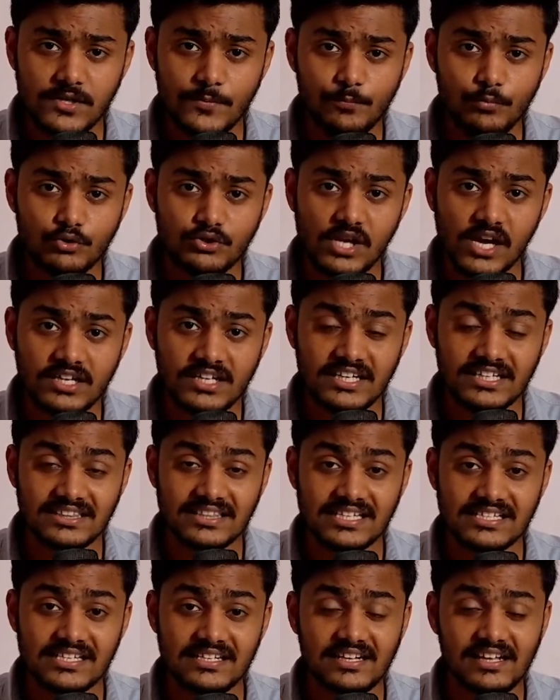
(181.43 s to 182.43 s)
से पूछा कि
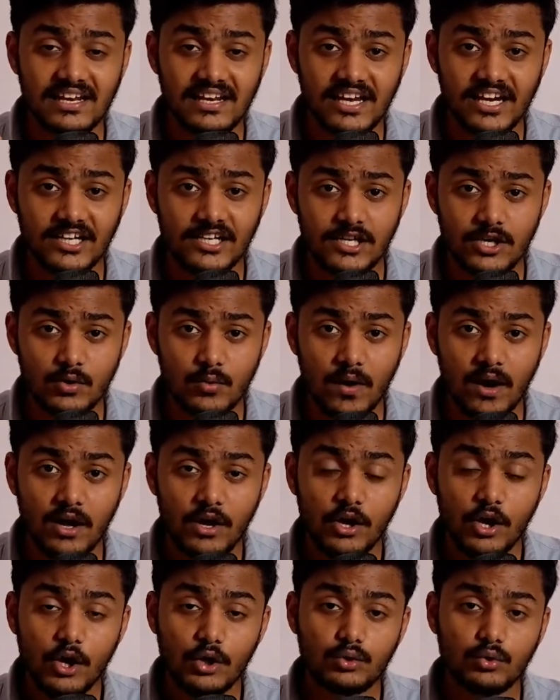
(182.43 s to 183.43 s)
इतना ज़्यादा लेट क्यों हुआ
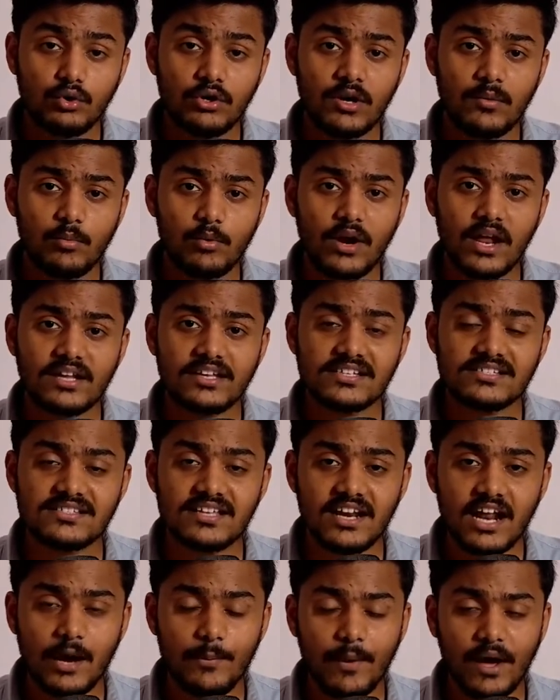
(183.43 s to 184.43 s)
तो उन्होंने बोला कि
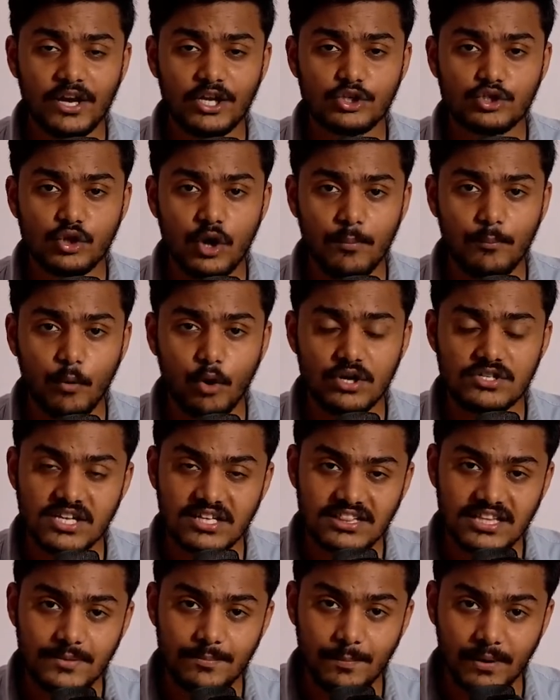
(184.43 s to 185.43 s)
सर हमारी जॉब बहुत
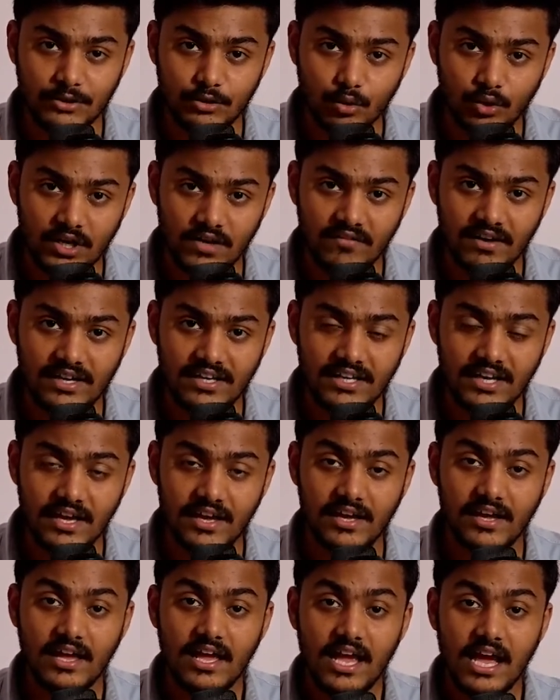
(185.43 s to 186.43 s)
जल्दी बंद होने वाली
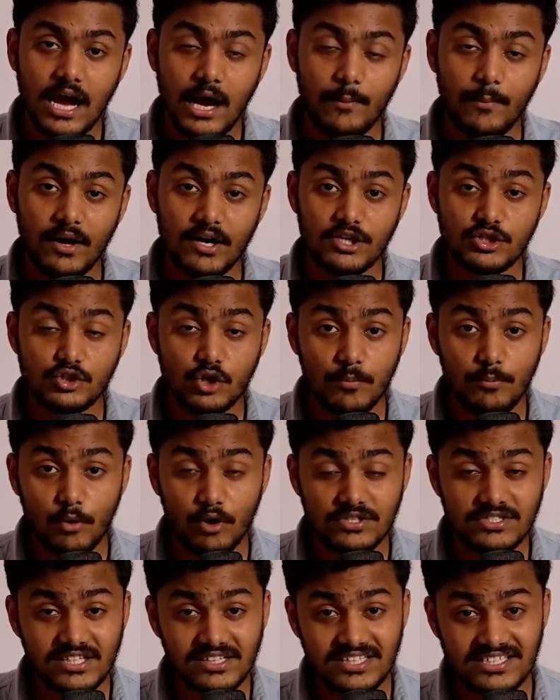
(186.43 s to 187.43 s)
है हमारी जॉब
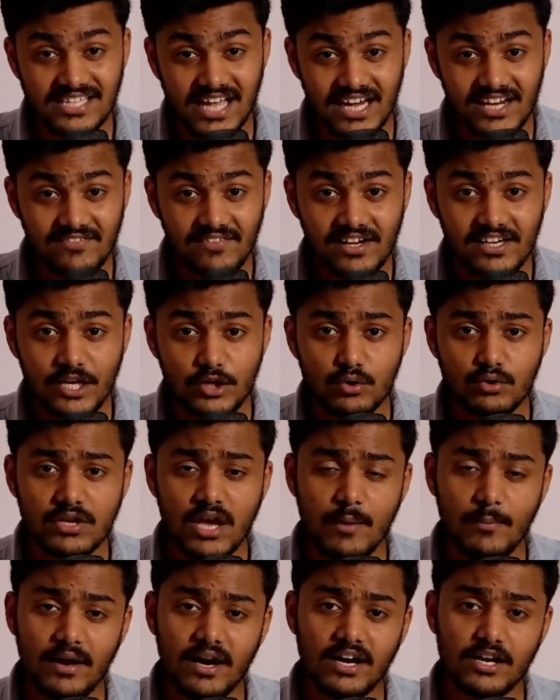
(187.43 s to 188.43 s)
बहुत जल्दी जाने वाली है
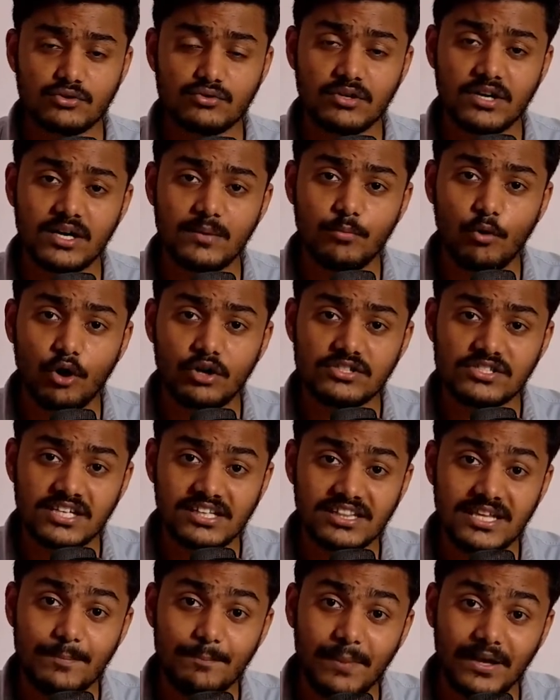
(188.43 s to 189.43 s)
क्योंकि हमारा रेस्टोरेंट बहुत
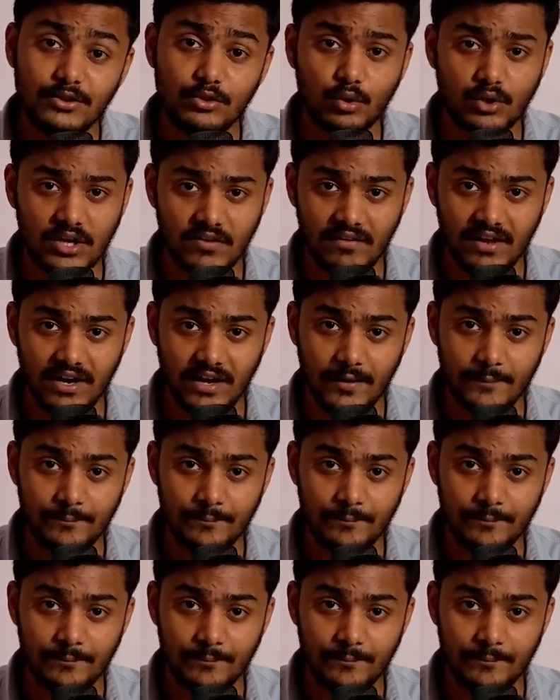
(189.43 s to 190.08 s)
जल्दी बंद होने वाला